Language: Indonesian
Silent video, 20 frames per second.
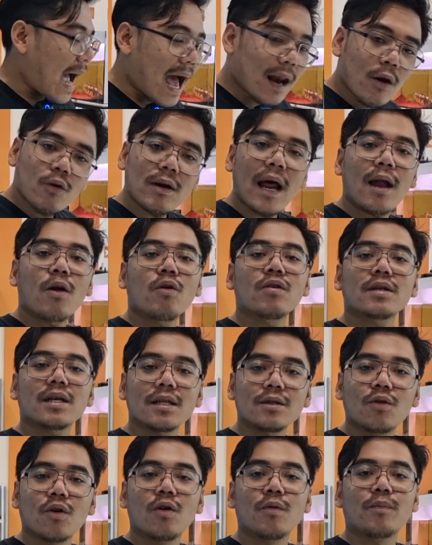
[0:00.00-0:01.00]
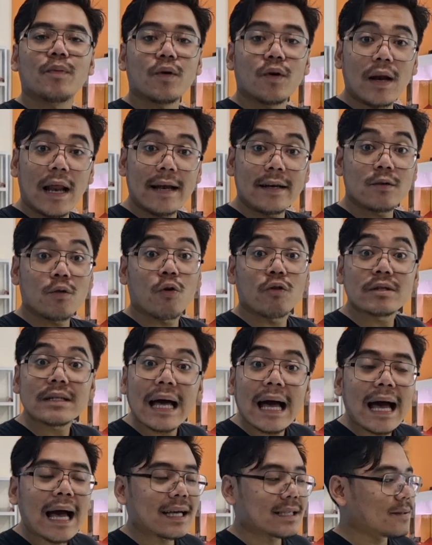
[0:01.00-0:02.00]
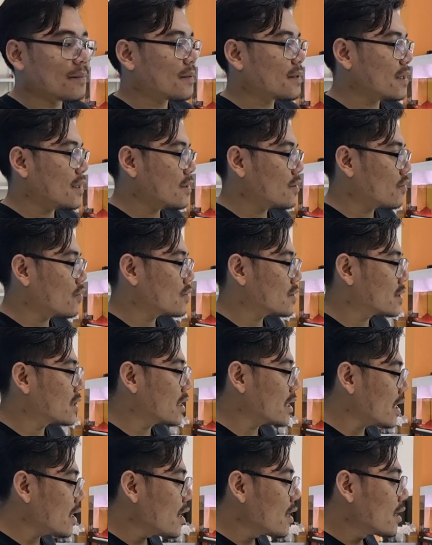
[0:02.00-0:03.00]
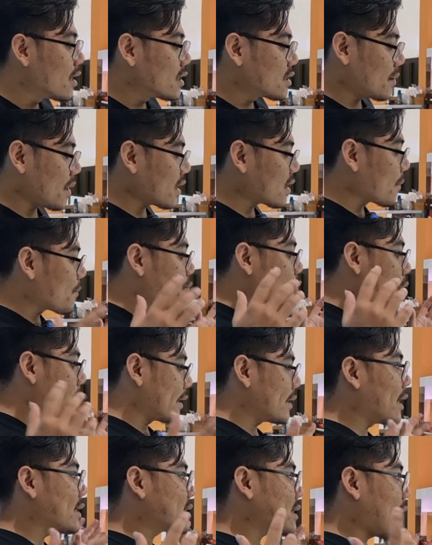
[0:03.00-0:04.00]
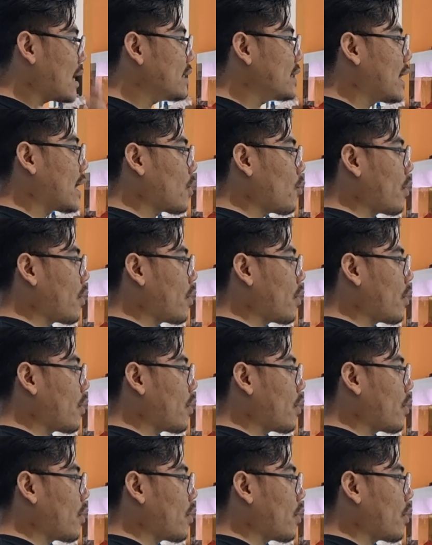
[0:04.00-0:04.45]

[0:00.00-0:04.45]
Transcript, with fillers: alon-alon kidul Boyolali Kota seperti itu. Jadi ini sudah ada banyak sekali ya